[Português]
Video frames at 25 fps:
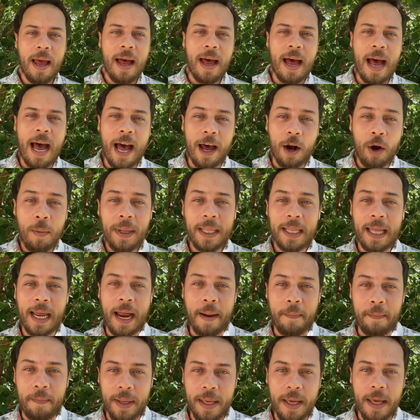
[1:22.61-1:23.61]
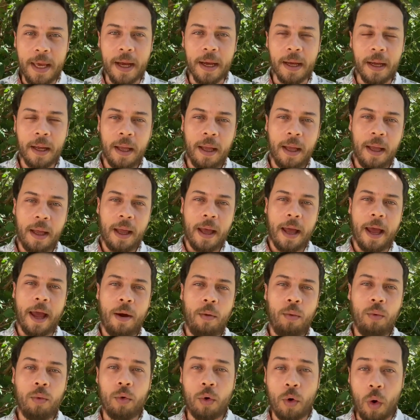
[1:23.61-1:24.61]
A aromaterapia é
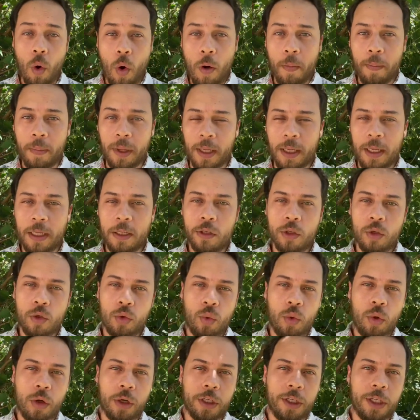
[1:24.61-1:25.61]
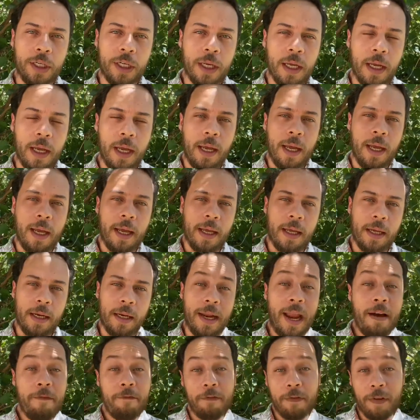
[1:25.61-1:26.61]
um nome que surge
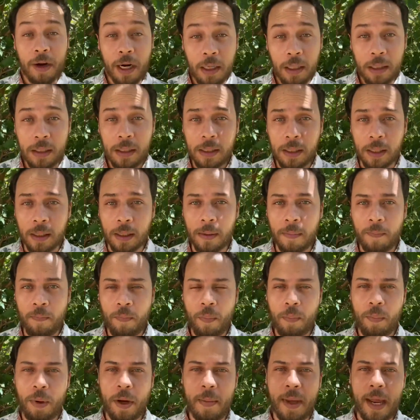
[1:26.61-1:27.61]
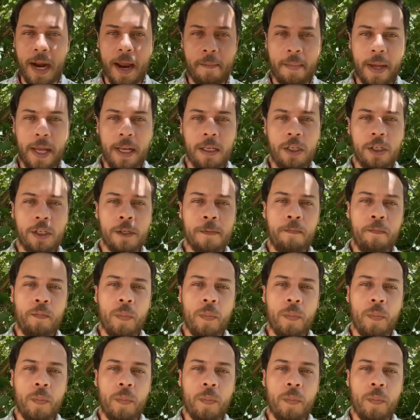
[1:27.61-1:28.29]
na França, primeiramente,